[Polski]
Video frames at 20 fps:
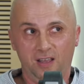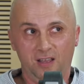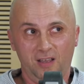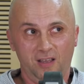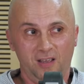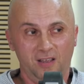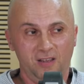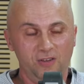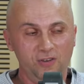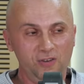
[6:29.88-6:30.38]

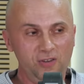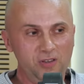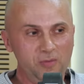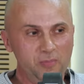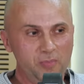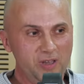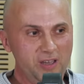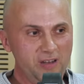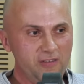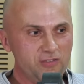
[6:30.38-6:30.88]
No i
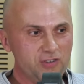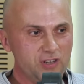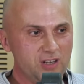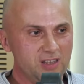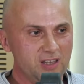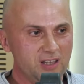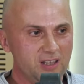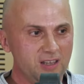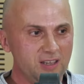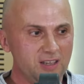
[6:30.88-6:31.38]
pierwsze
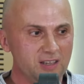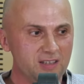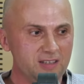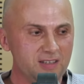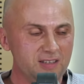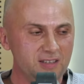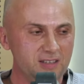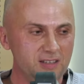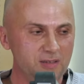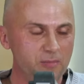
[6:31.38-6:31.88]
takie
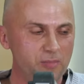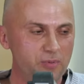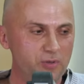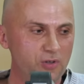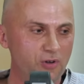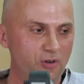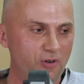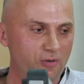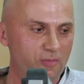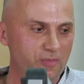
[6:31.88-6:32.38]

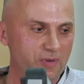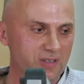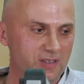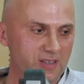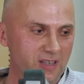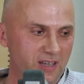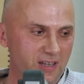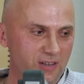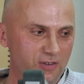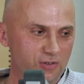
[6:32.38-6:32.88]
symptomy
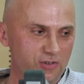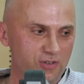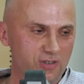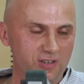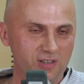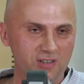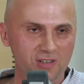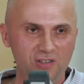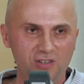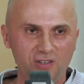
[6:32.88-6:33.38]
tego,
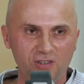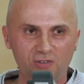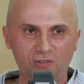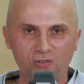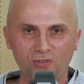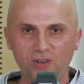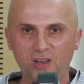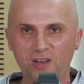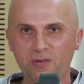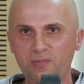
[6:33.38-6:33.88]
że idzie
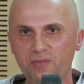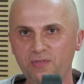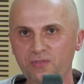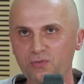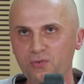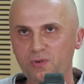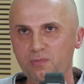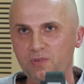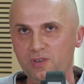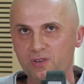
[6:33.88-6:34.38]
to jakby w
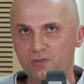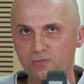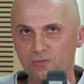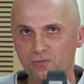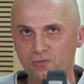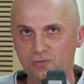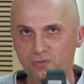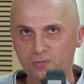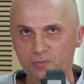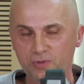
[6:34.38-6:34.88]
złym
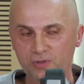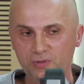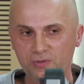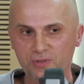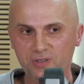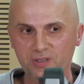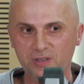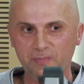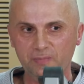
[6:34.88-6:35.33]
kierunku, były